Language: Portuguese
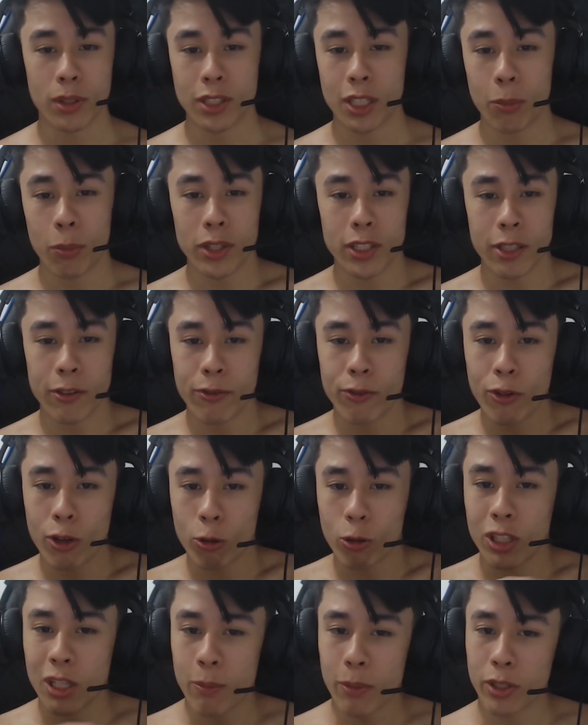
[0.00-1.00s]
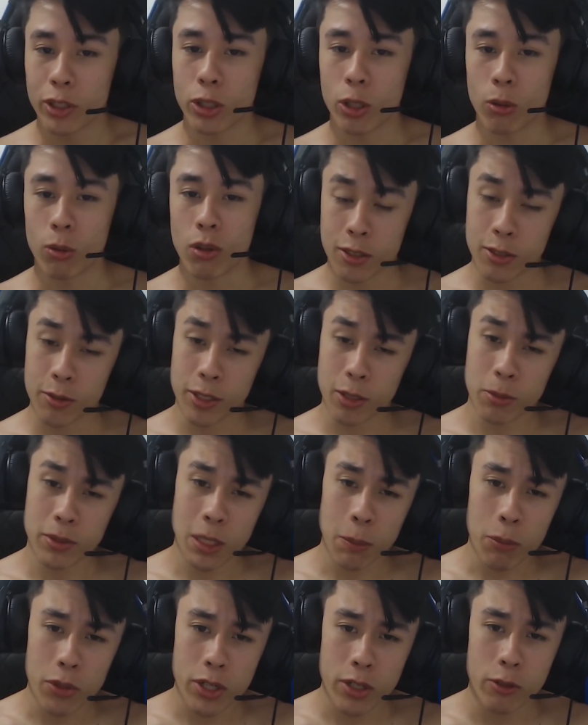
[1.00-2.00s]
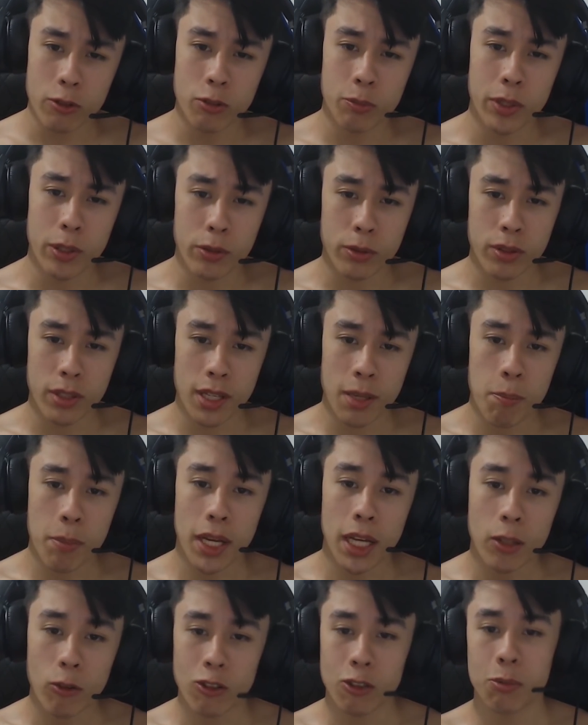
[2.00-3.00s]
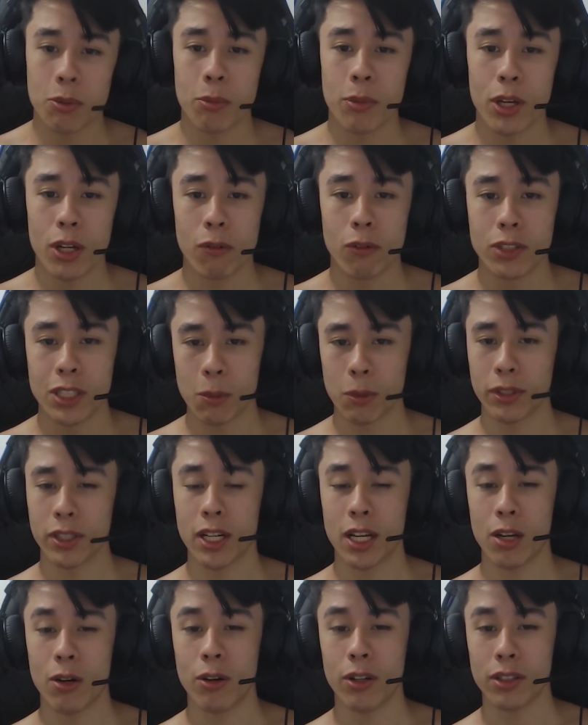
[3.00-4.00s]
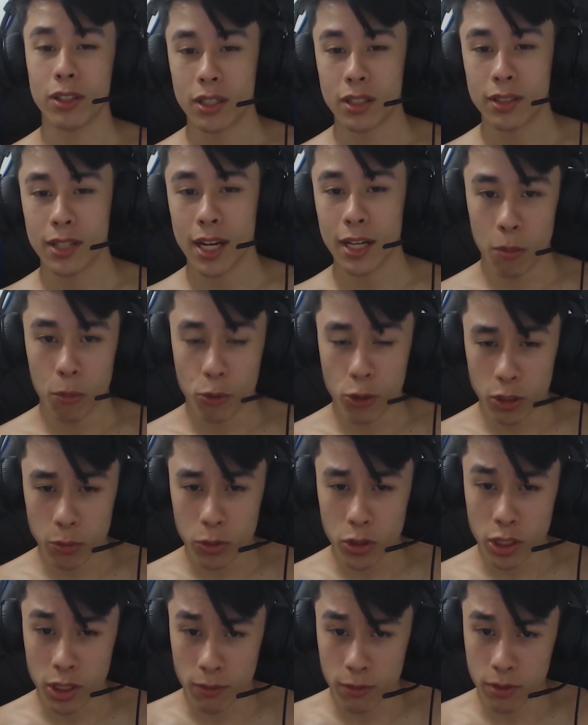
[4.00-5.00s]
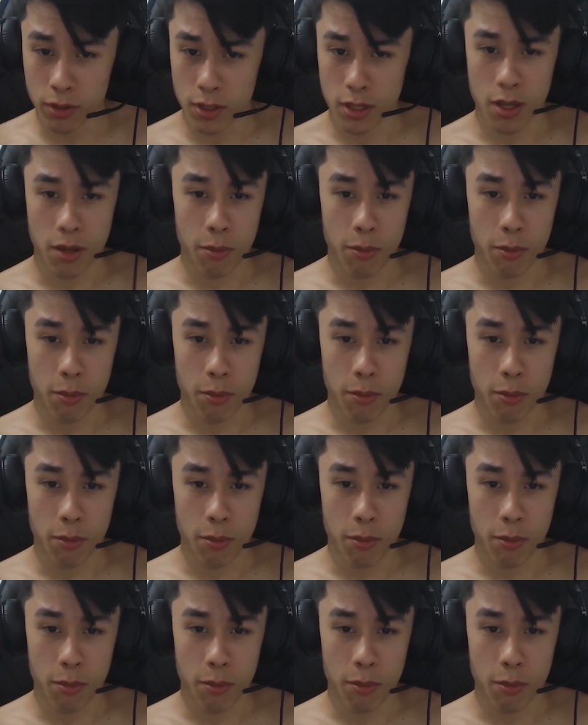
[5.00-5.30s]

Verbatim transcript: pode ser de Fiora contra o Panteão. Se você começar puxando os minions e pegar dois primeiro, você manda na rota. É, dois motivos.